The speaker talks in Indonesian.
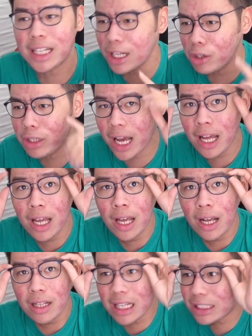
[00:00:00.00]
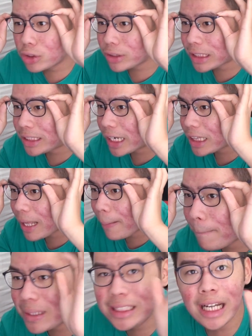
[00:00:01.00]
Kalau udah langsung saja kita
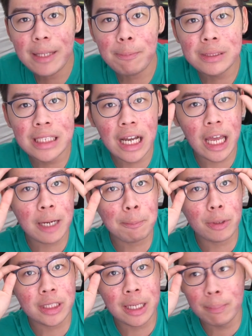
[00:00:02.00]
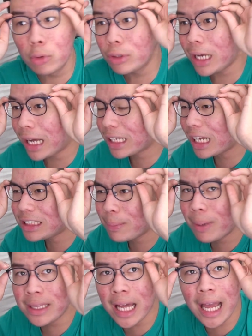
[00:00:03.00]
menjadi penjaga airport yang menggunakan
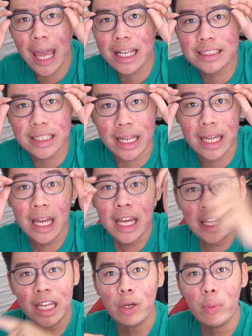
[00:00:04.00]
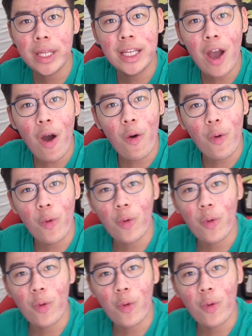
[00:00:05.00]
kacamata X-ray. Here we go.